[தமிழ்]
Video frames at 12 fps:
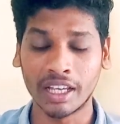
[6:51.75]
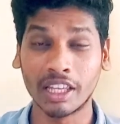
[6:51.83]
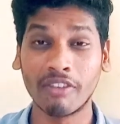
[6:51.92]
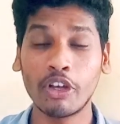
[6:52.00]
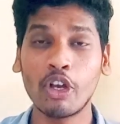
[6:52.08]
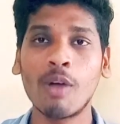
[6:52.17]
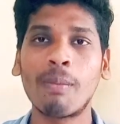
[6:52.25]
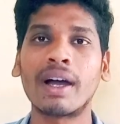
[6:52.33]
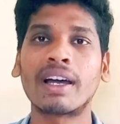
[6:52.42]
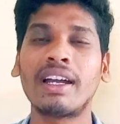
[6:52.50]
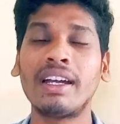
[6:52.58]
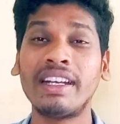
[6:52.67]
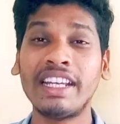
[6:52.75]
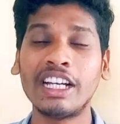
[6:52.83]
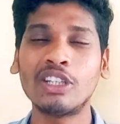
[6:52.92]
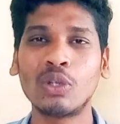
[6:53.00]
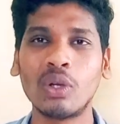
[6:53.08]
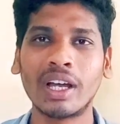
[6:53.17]
இந்த வீடியோவை பார்க்குற
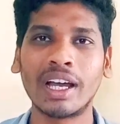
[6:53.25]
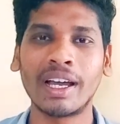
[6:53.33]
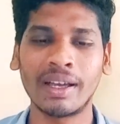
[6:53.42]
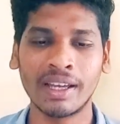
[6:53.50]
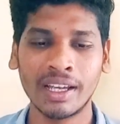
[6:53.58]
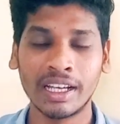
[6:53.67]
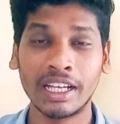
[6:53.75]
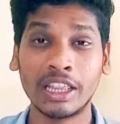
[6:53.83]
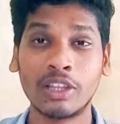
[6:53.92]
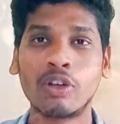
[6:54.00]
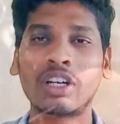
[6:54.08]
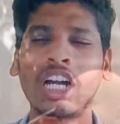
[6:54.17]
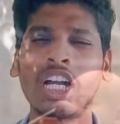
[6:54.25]
நீங்கள் சொல்லுங்கள் இந்த ஒரு